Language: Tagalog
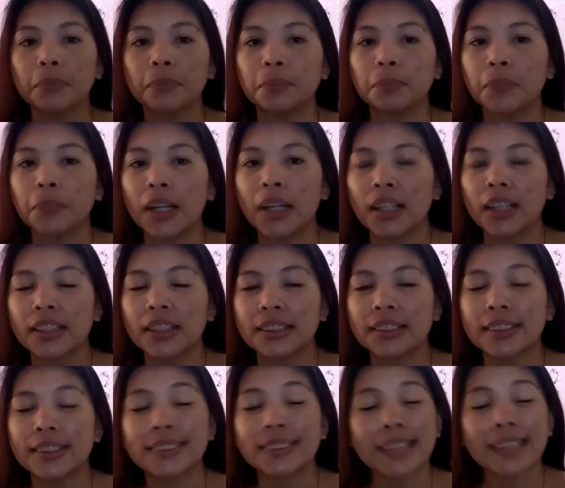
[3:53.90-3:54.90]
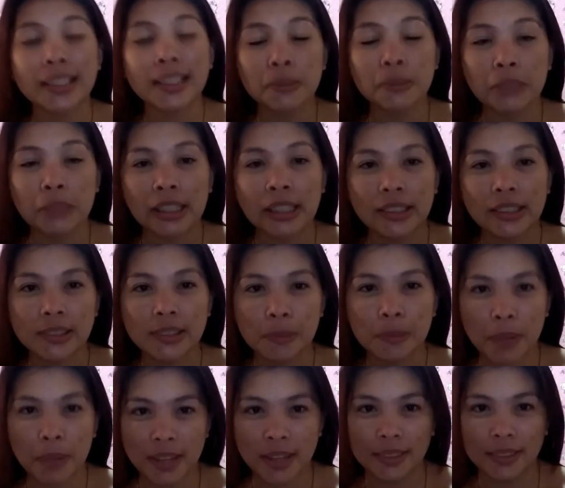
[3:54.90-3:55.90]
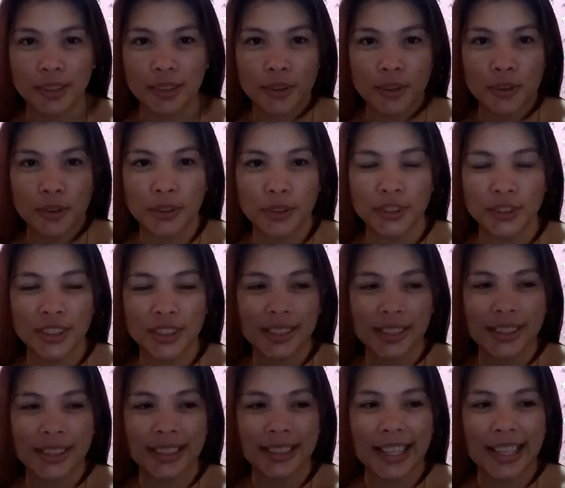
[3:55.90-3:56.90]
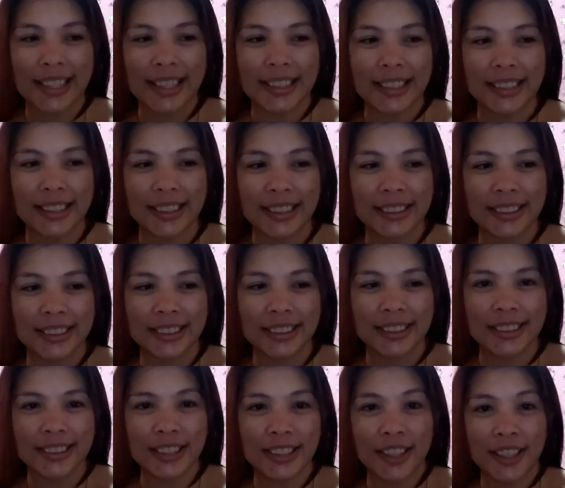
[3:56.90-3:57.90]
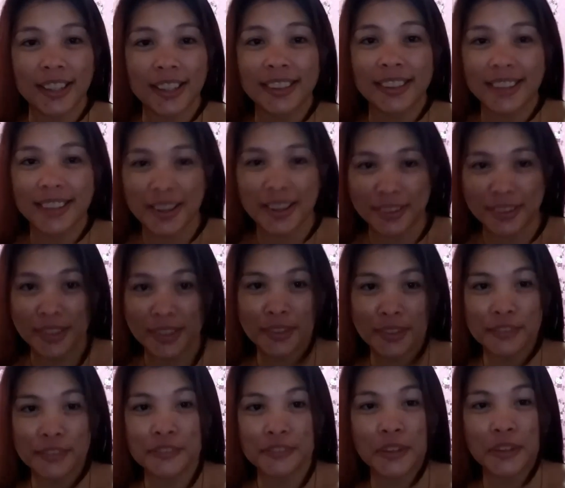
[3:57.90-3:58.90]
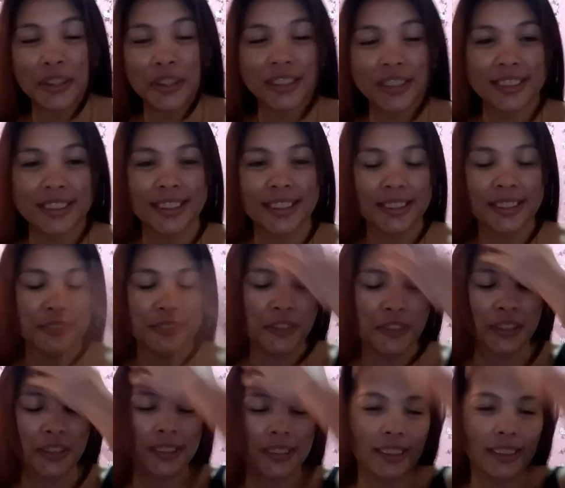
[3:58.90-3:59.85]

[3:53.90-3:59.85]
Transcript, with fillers: mag 10 minutes pa rin ako just like sa nga, ngayong fourth, fourth